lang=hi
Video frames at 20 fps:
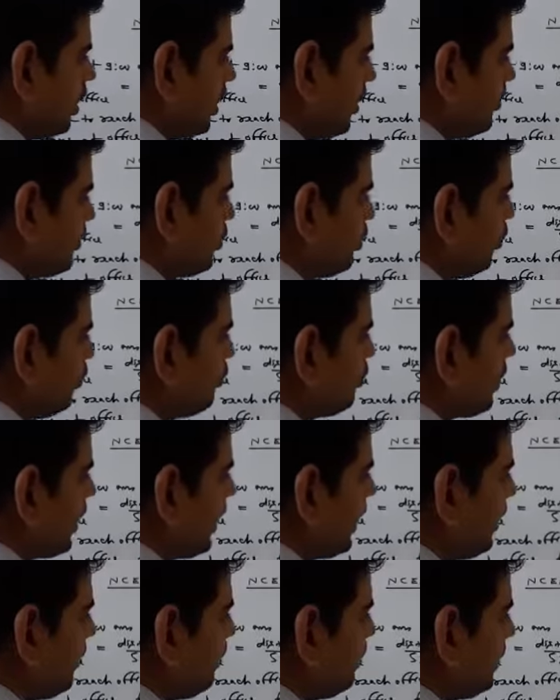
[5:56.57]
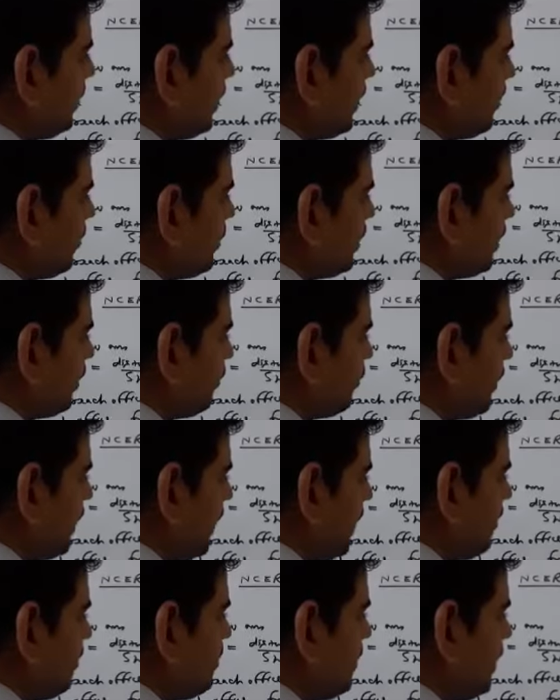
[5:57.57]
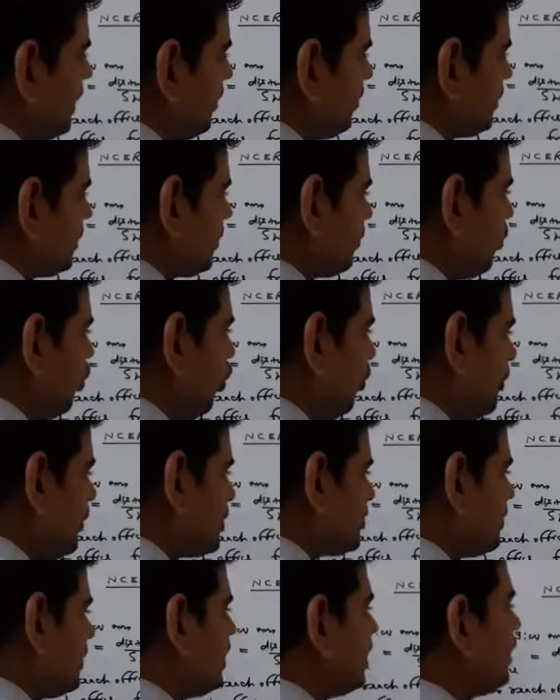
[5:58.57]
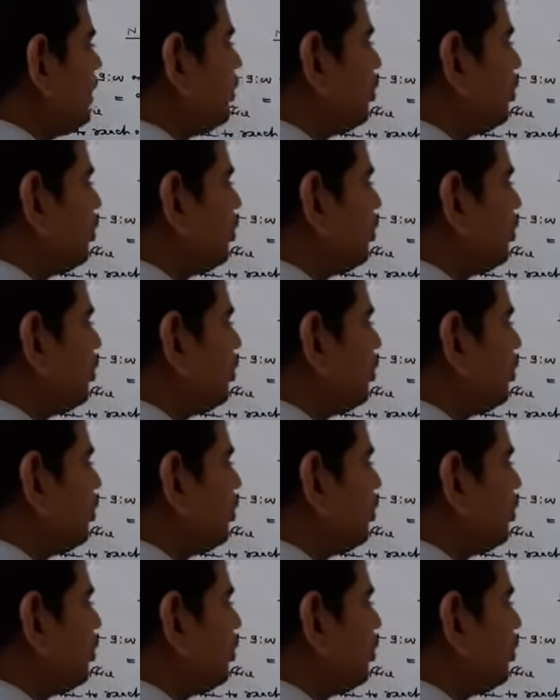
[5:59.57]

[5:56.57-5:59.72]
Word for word: अप टू फाइव पी एम बेटा फाइव पी एम तक वो ऑफिस में